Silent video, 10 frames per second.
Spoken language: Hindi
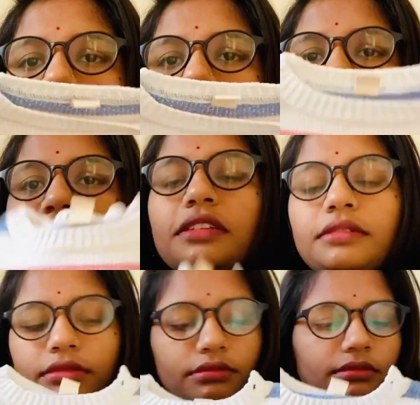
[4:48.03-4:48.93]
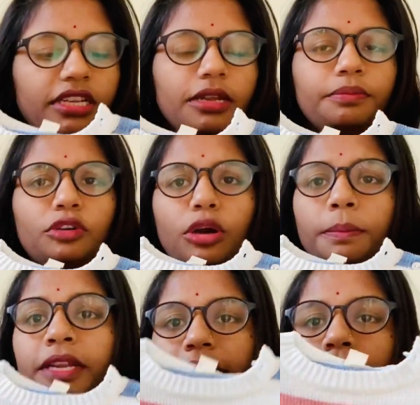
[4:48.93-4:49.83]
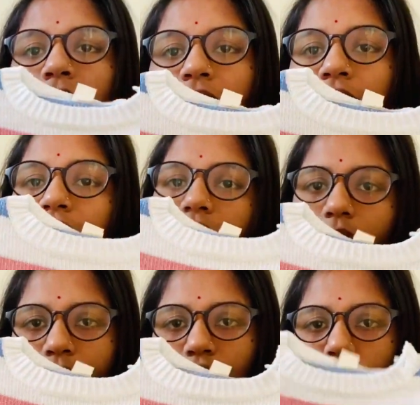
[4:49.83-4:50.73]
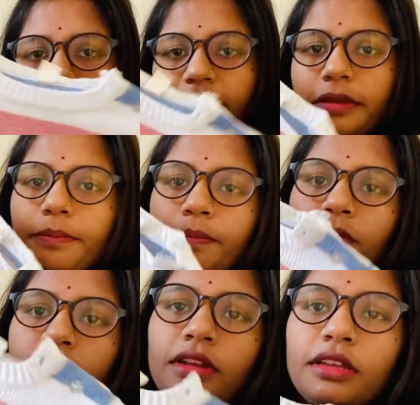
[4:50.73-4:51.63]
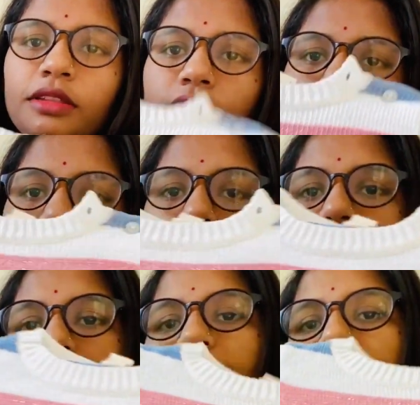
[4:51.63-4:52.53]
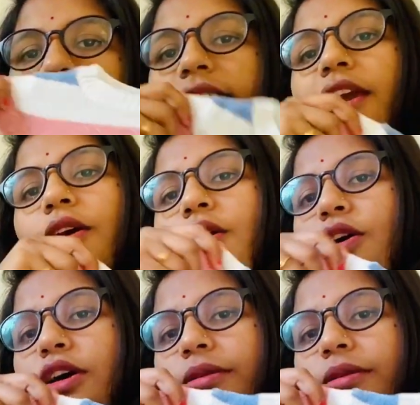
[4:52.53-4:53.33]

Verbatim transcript: ये मतलब टॉप टाइप का है गरम टॉप है तो ये के है और